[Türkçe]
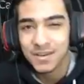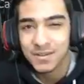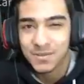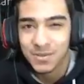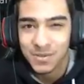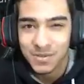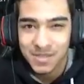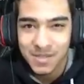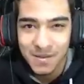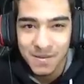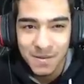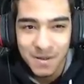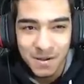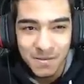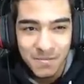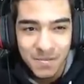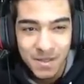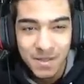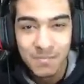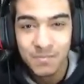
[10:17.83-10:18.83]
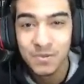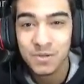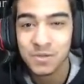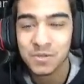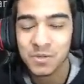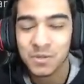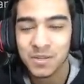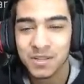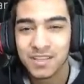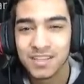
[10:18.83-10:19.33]
çok seviyorum. Bir
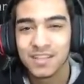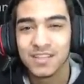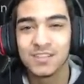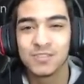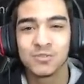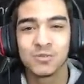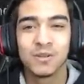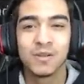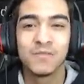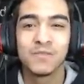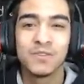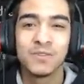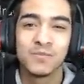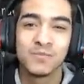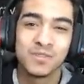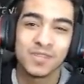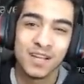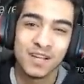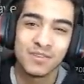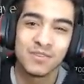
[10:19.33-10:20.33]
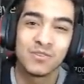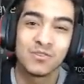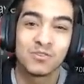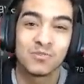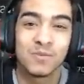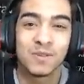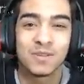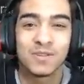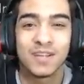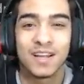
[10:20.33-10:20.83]
sonraki Zula videomuzda
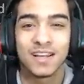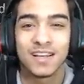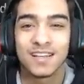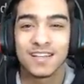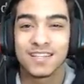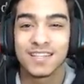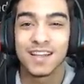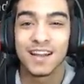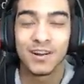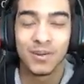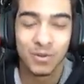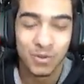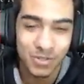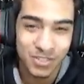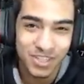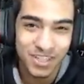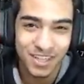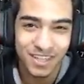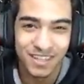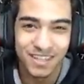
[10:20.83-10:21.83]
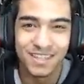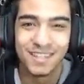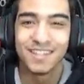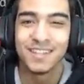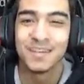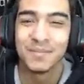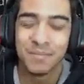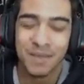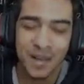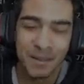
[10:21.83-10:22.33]
görüşmek üzere arkadaşlar. Hoşçakalın.
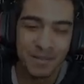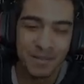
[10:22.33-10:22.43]
Bay